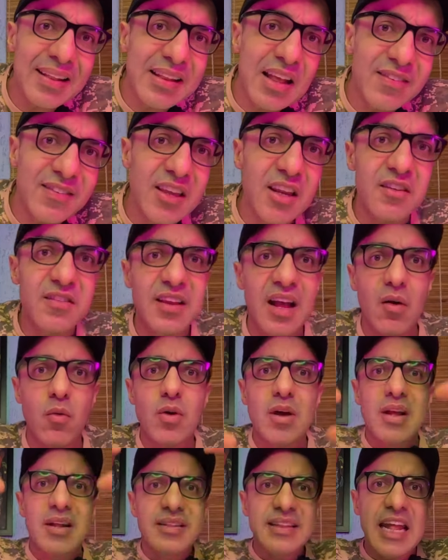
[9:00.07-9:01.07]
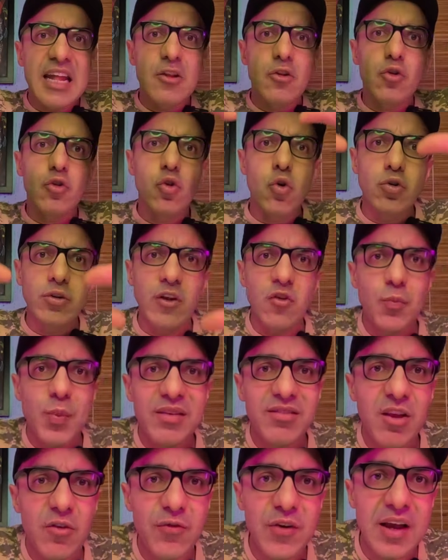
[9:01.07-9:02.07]
na descrição tem tudo
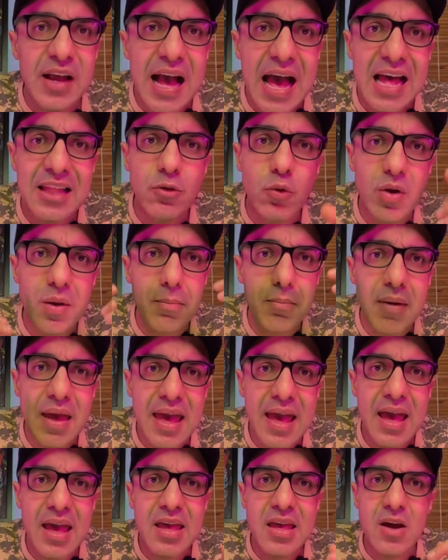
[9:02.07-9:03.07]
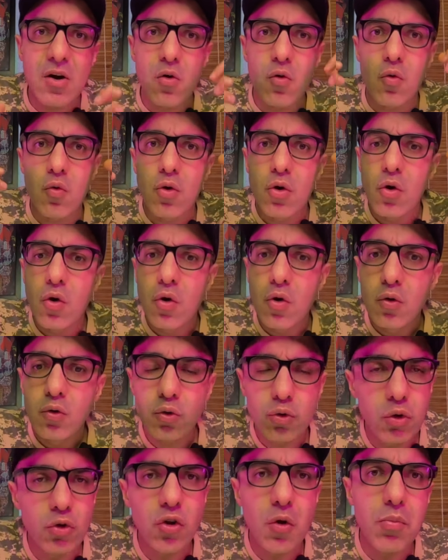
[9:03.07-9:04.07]
especificado, o e-mail,
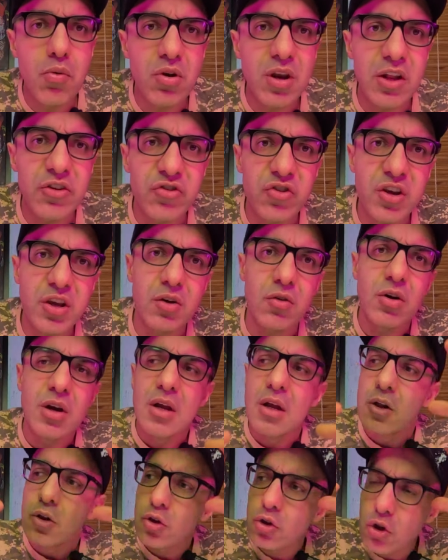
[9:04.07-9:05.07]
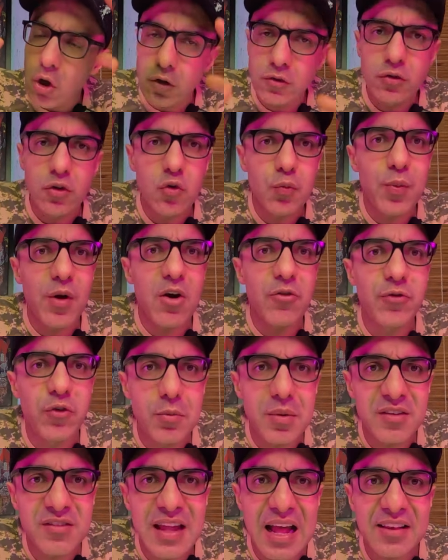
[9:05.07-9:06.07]
tudo bonitinho, todos os
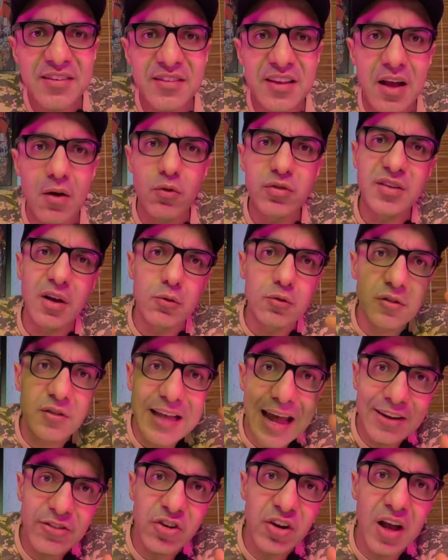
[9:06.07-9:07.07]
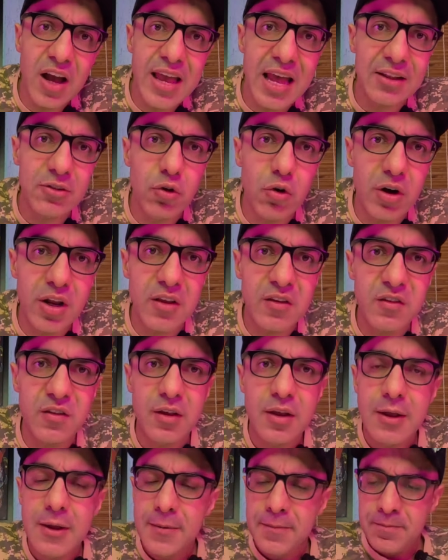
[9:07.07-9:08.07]
perfumes da ação, são sete
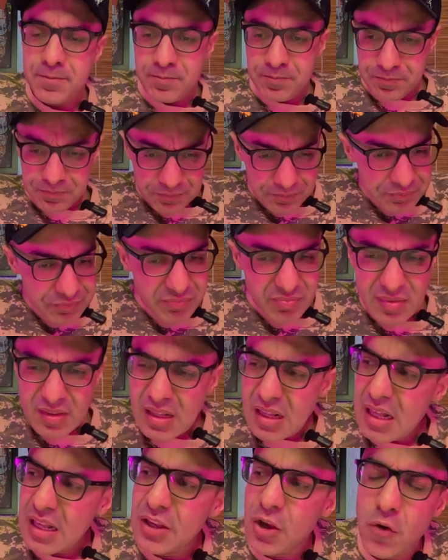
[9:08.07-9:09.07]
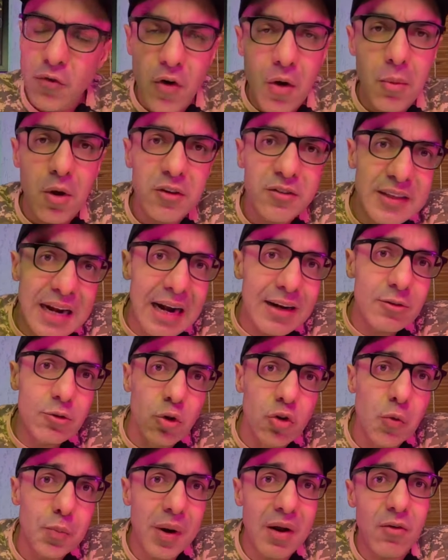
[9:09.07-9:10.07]
ganhadores. E eu vou mostrar
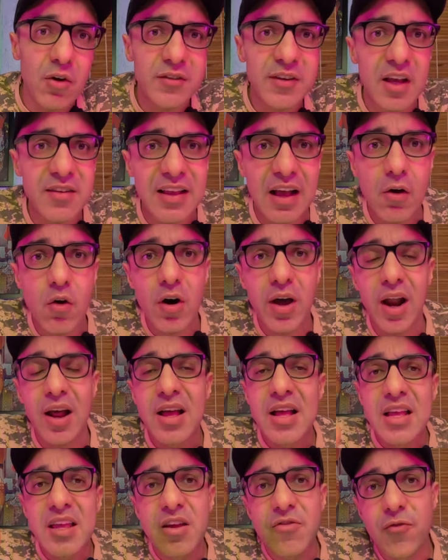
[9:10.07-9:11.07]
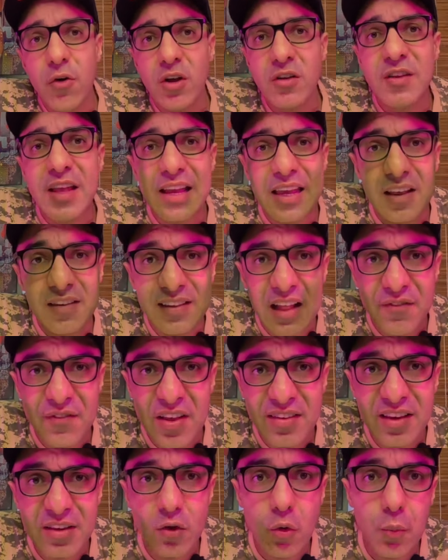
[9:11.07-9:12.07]
tudo para vocês agora. E você que está
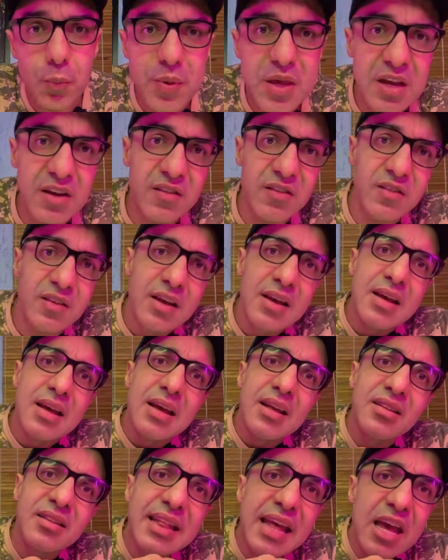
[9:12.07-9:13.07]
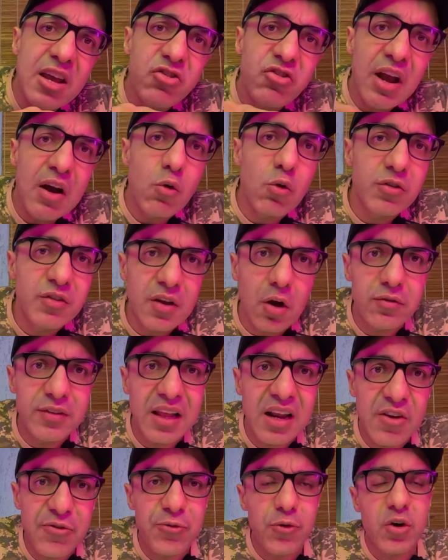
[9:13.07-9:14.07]
fazendo Pix, deixa o seu
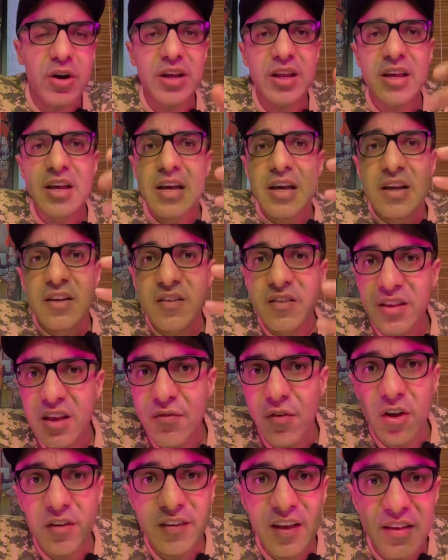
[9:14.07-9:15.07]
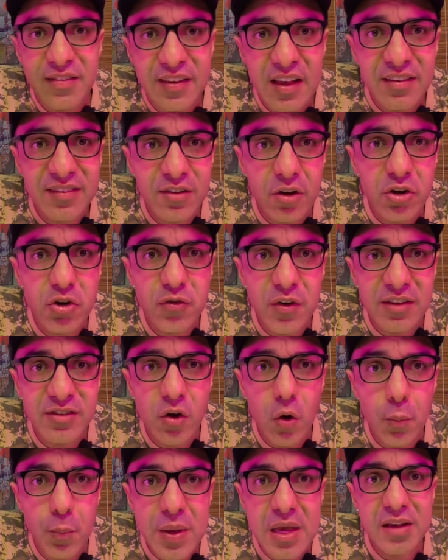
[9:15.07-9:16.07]
telefone. Se você esqueceu de
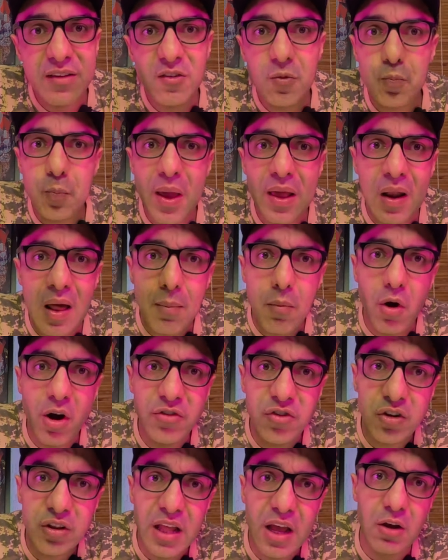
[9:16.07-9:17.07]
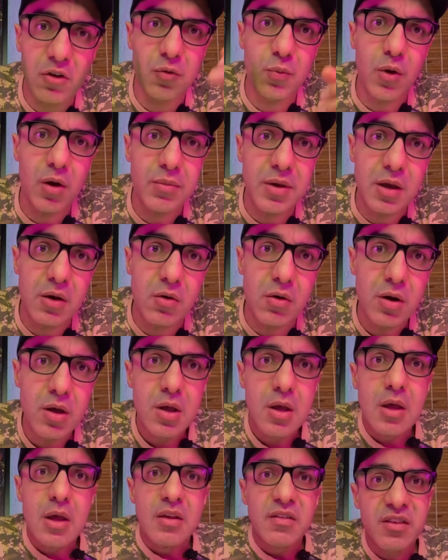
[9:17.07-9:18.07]
fazer o Pix, pelo amor de Deus, meu amigo,
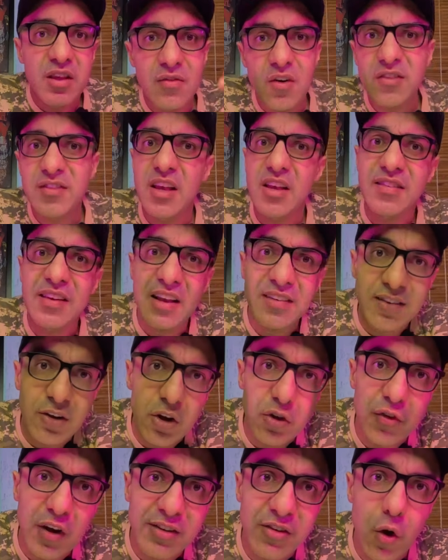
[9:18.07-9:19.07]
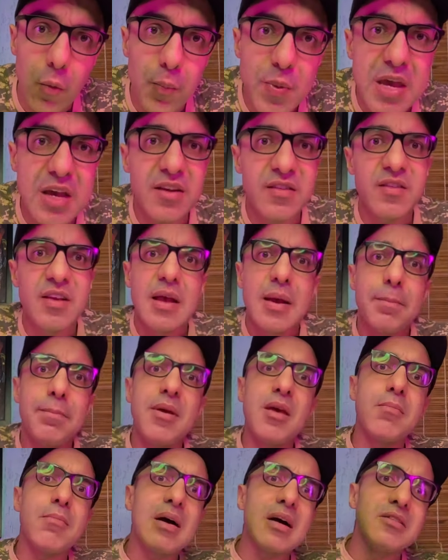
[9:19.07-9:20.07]
se você esqueceu de fazer o Pix,
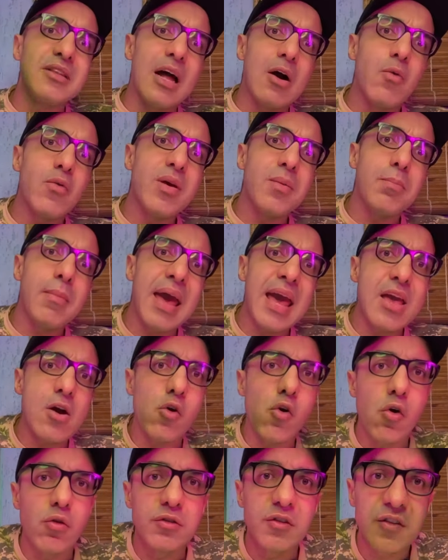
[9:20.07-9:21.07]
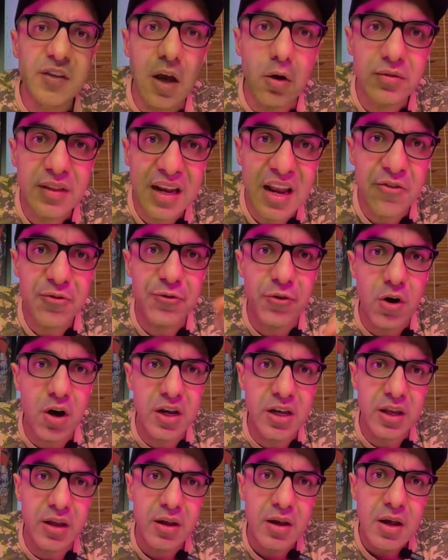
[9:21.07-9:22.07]
me manda um e-mail com o seu
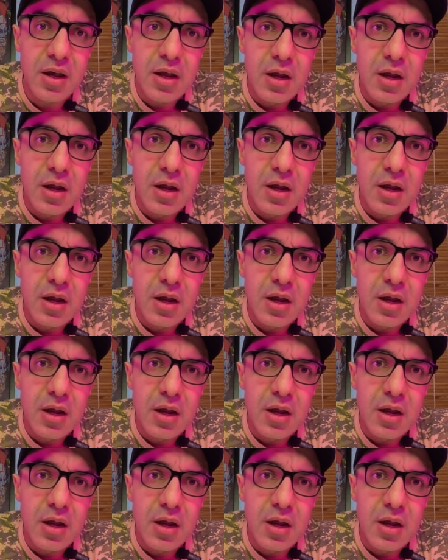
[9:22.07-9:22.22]
telefone.